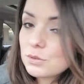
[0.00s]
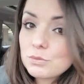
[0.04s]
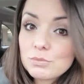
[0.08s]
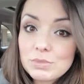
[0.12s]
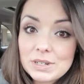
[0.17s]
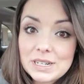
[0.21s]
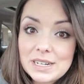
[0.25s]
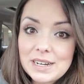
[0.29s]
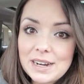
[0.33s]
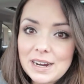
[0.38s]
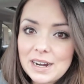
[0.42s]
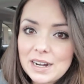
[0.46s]

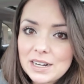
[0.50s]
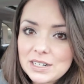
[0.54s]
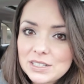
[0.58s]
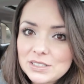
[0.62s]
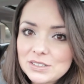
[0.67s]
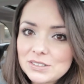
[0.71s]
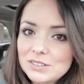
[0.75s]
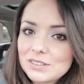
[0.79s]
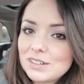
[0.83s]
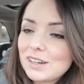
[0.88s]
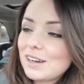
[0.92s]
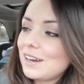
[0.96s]

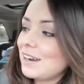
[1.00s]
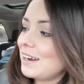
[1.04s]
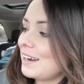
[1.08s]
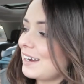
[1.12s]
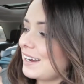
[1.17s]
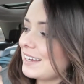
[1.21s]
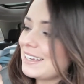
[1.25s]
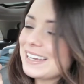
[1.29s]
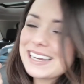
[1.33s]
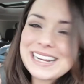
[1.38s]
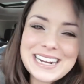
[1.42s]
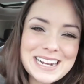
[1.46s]
Ricardo.
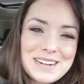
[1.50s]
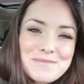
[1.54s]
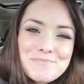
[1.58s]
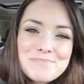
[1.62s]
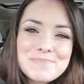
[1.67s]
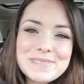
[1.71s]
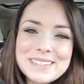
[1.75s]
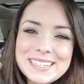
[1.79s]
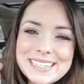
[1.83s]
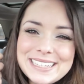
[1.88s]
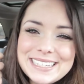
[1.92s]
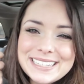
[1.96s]
Ai, a
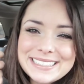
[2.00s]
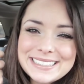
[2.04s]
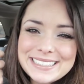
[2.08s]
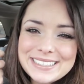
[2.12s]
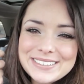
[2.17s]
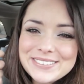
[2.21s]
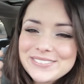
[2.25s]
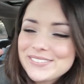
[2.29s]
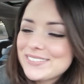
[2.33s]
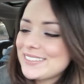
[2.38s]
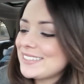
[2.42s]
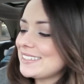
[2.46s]
capinha,
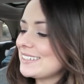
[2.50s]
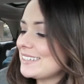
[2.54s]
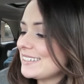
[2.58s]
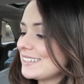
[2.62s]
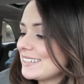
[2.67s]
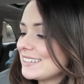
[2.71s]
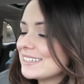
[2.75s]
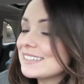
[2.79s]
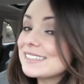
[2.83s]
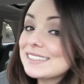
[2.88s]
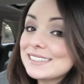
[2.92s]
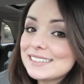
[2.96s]

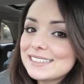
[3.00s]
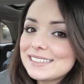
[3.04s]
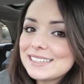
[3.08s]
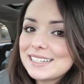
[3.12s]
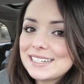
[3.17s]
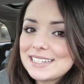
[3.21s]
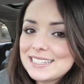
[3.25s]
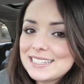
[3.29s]
Davi. Dá